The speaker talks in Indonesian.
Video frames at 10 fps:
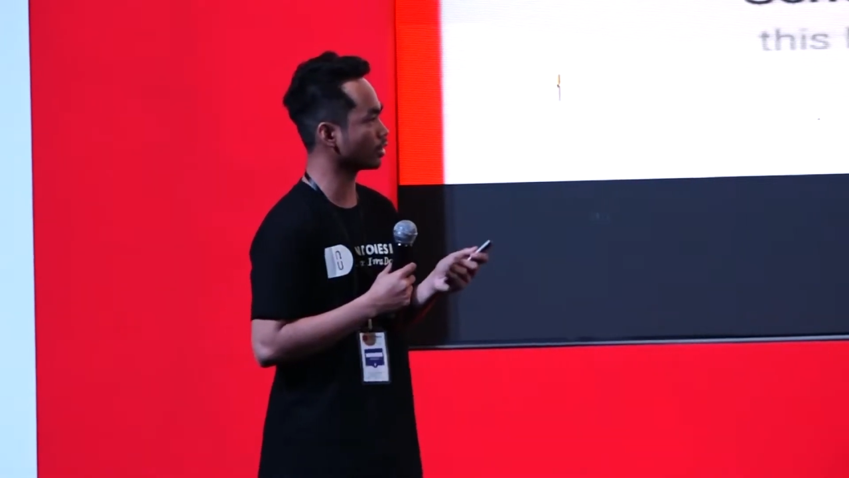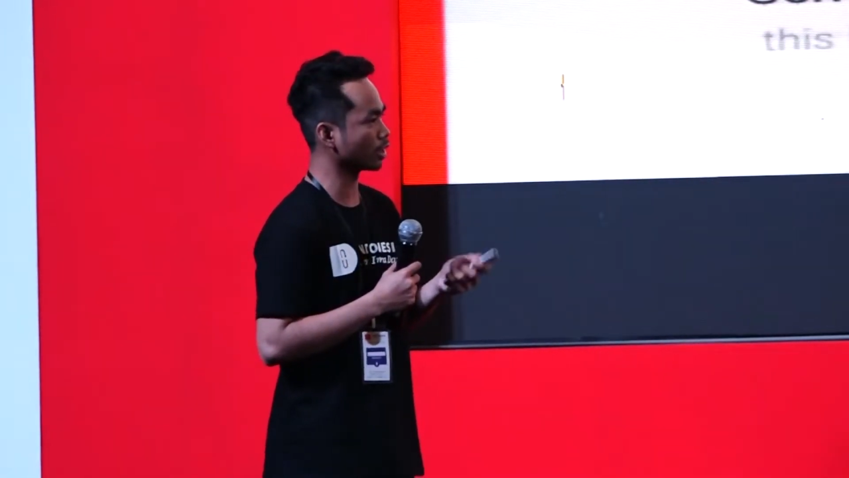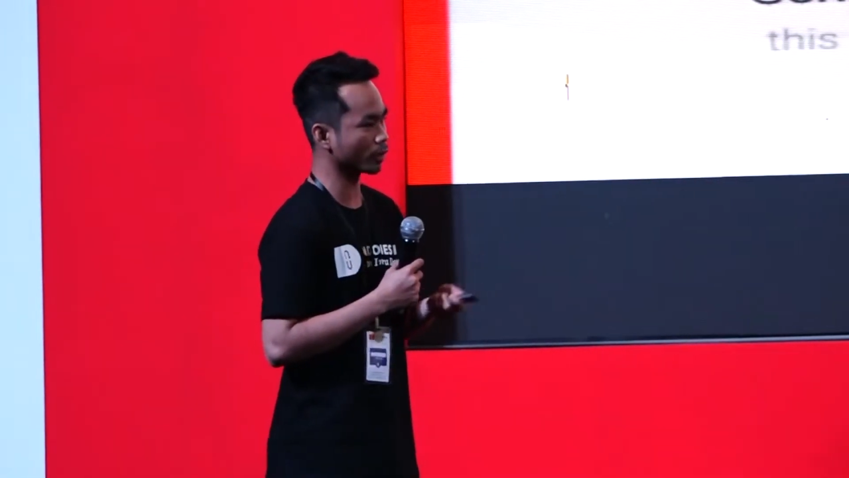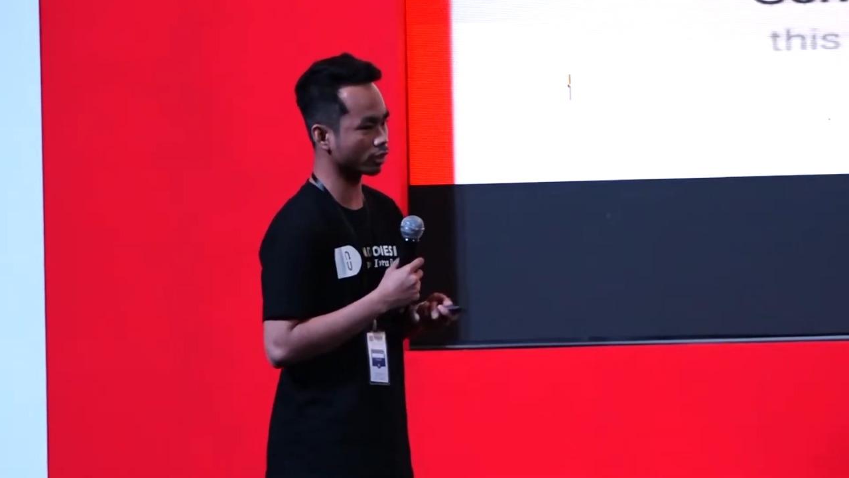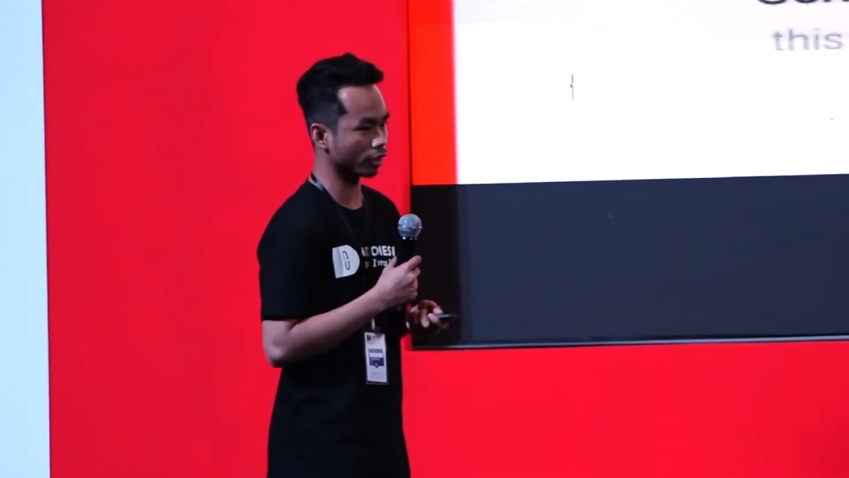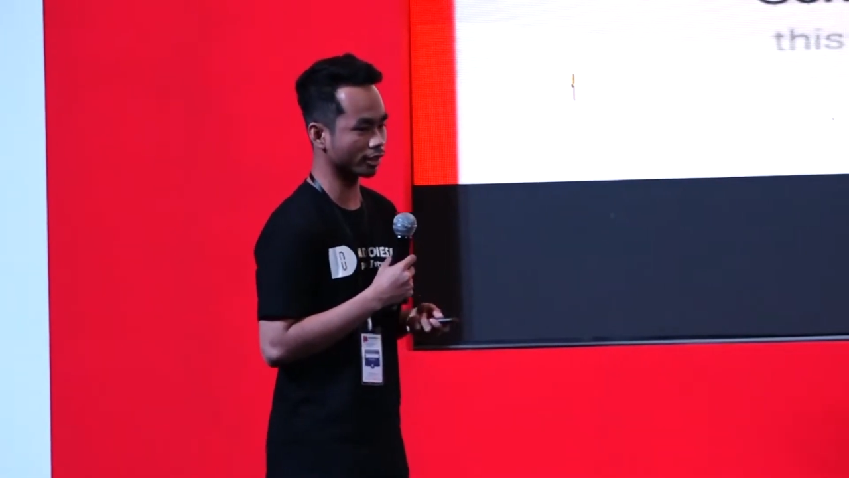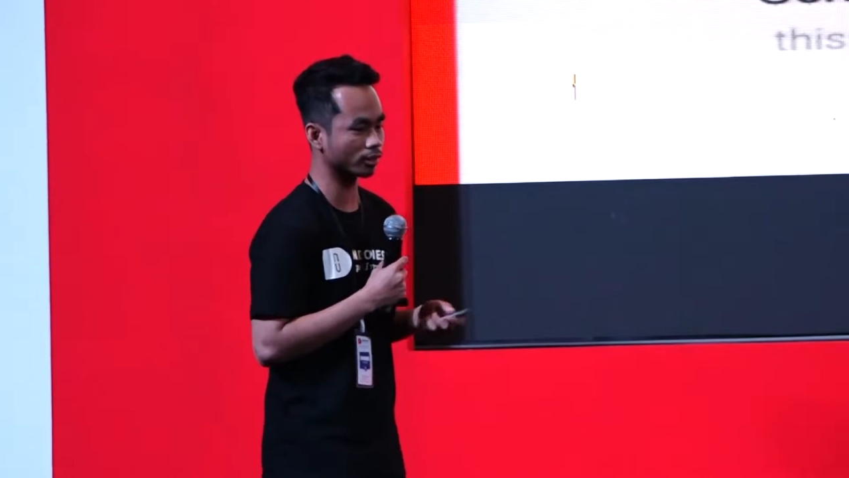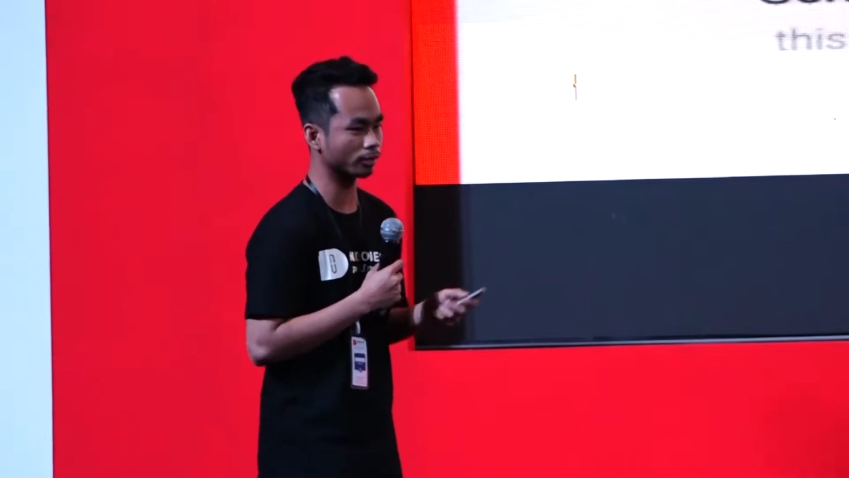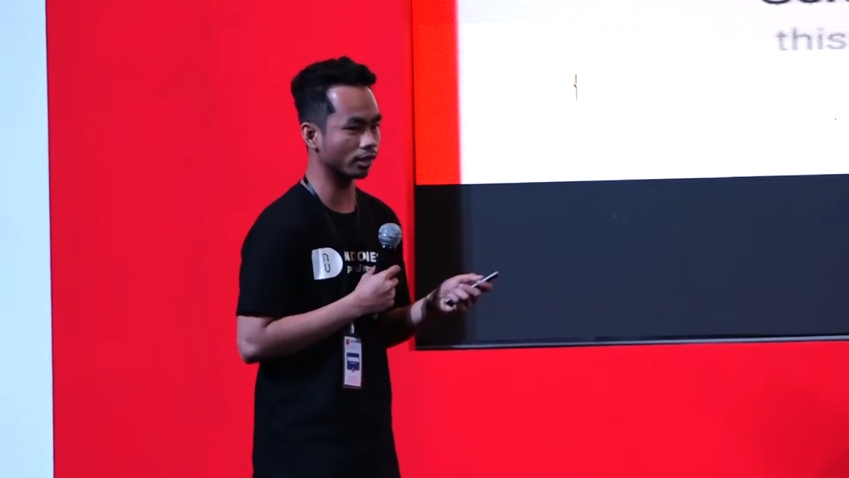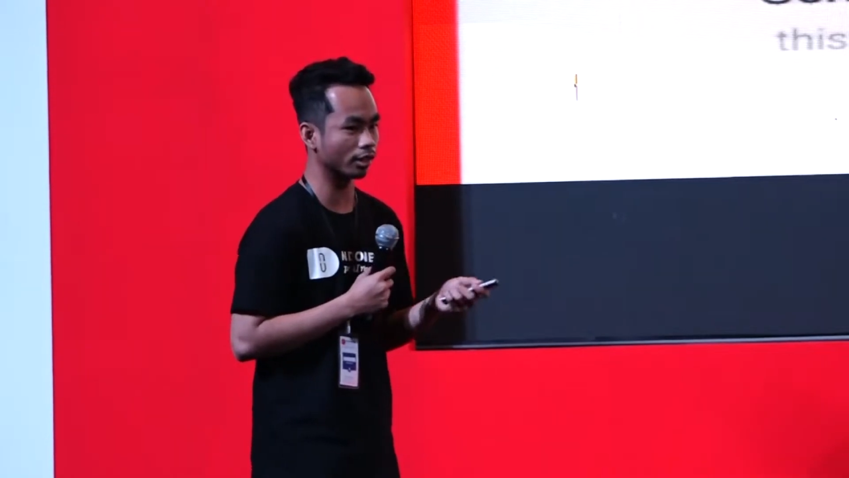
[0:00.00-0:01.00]
dapat
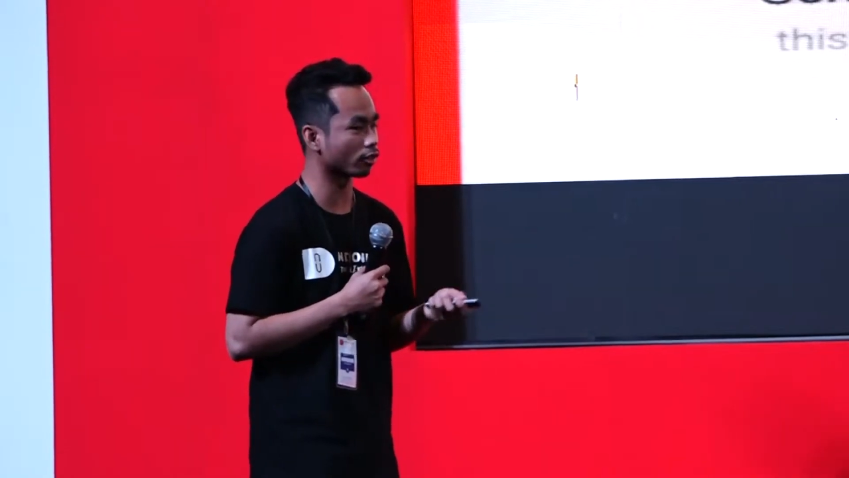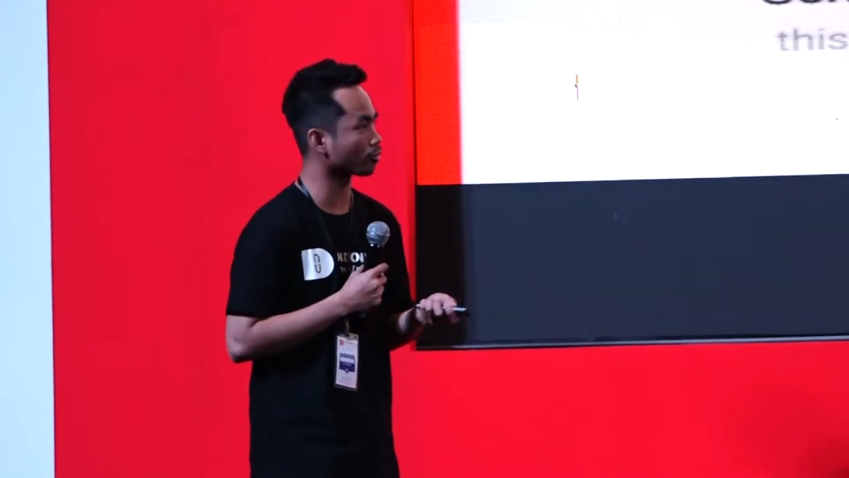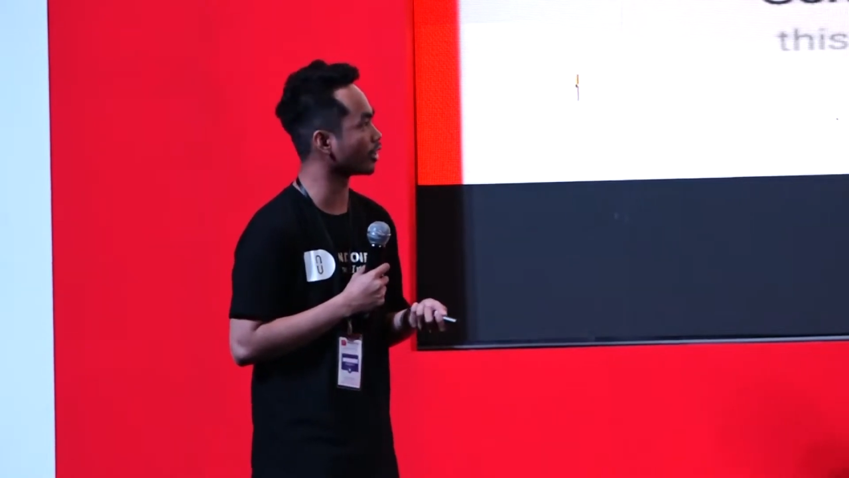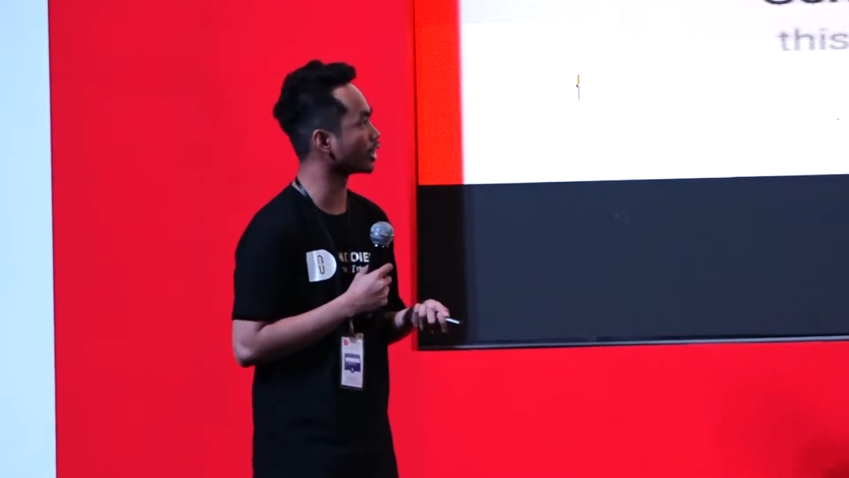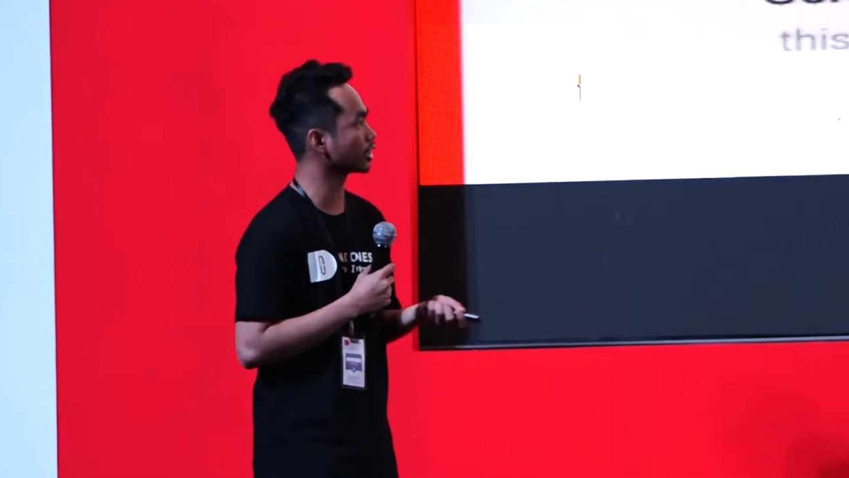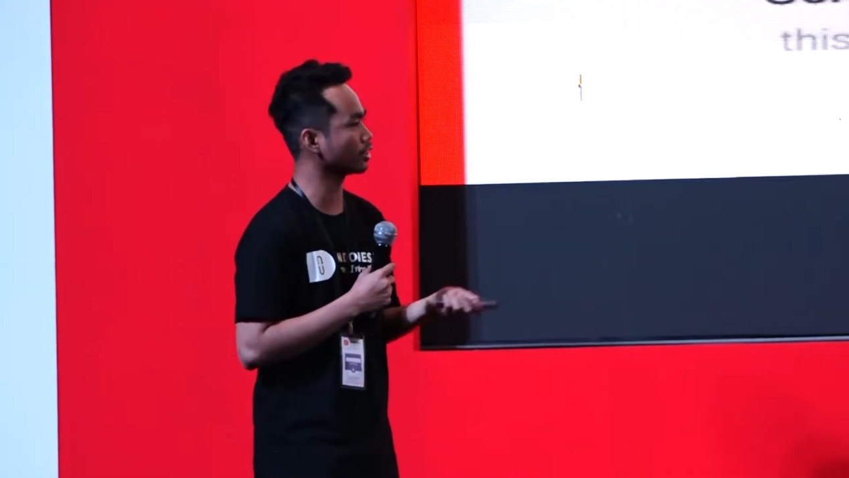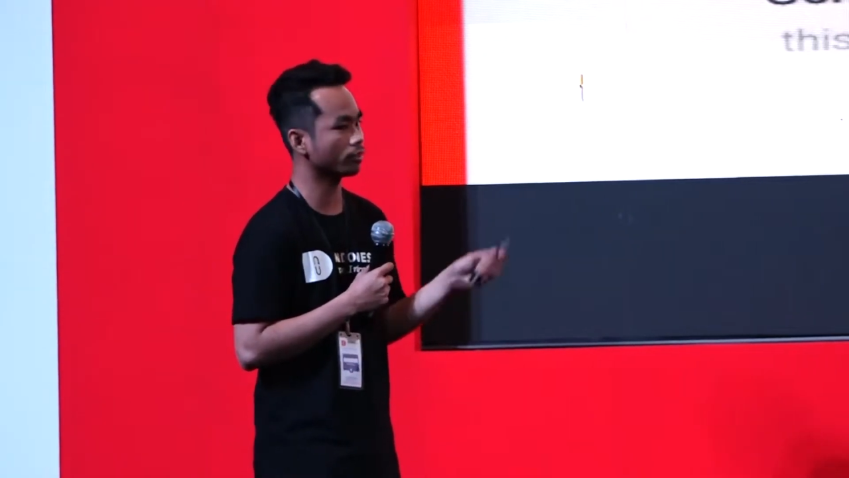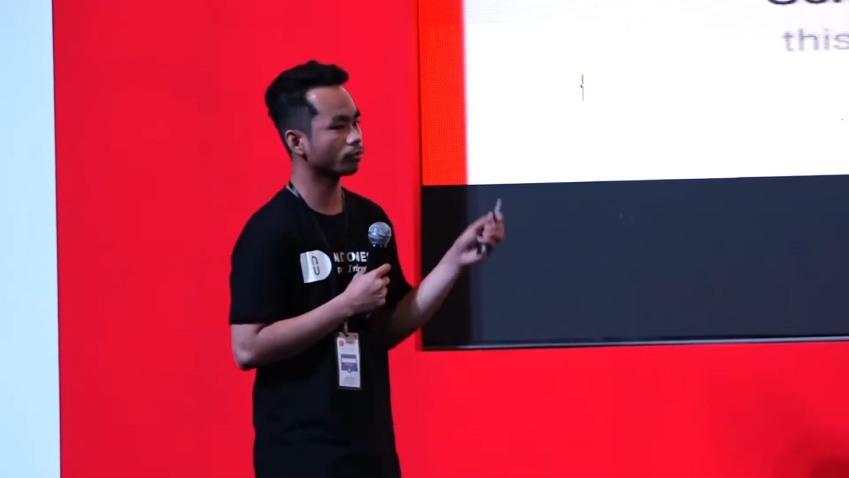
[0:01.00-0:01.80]
scholarship dari Linux Foundation.